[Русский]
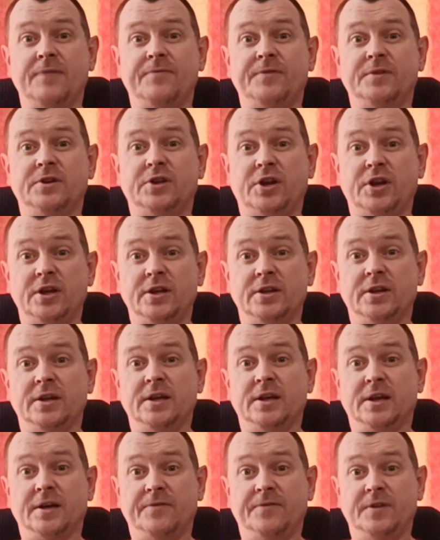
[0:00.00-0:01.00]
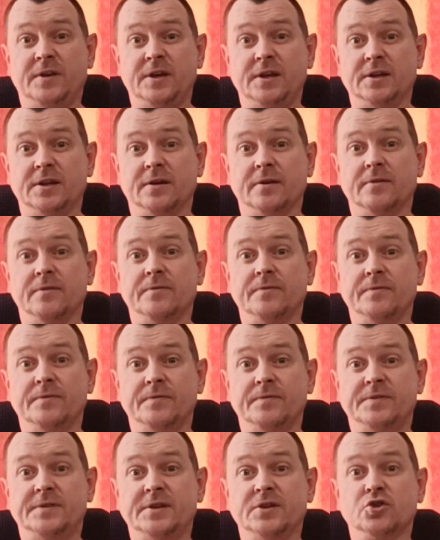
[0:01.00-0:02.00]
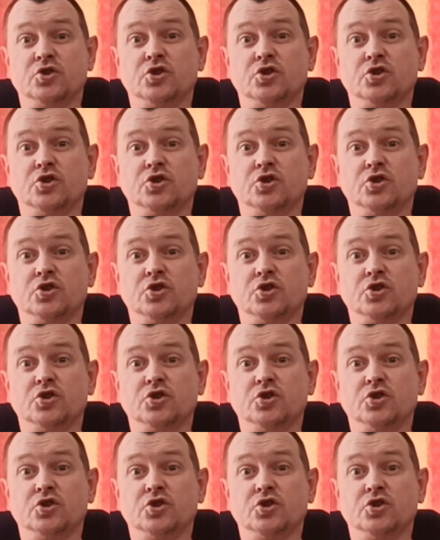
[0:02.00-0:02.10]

эфедрина и кофеина, все